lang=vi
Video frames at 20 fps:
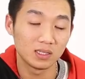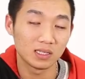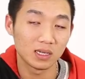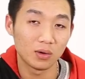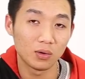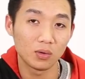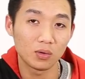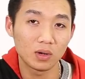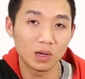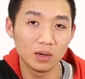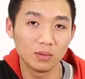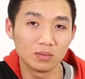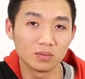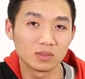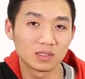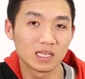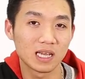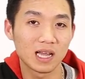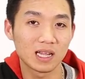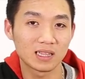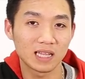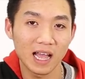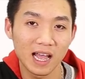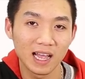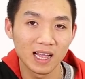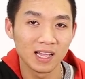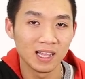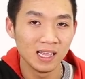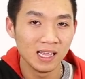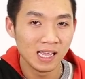sáu cổng
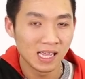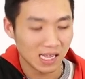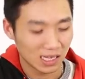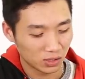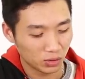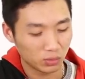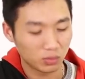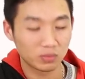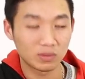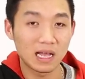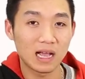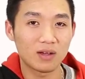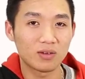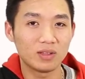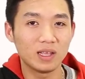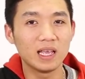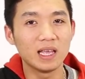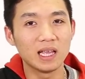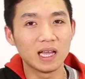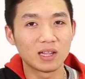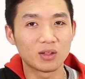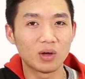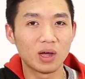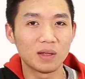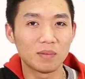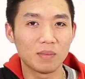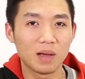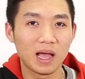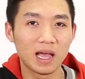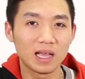SATA giúp chúng ta có thể
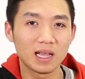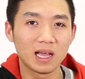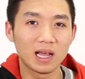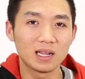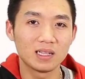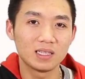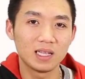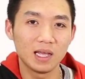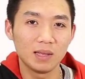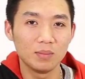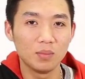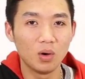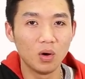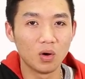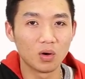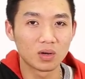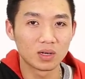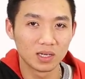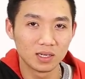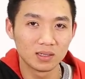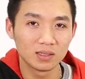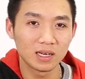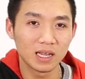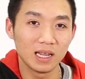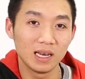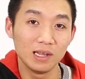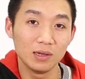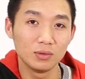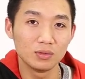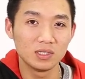thoải mái gắn thêm ổ cứng
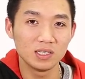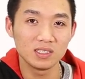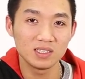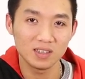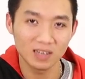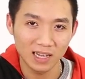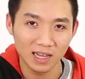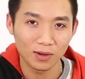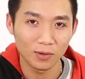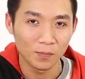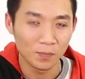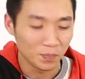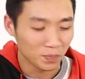để lưu trữ dữ liệu.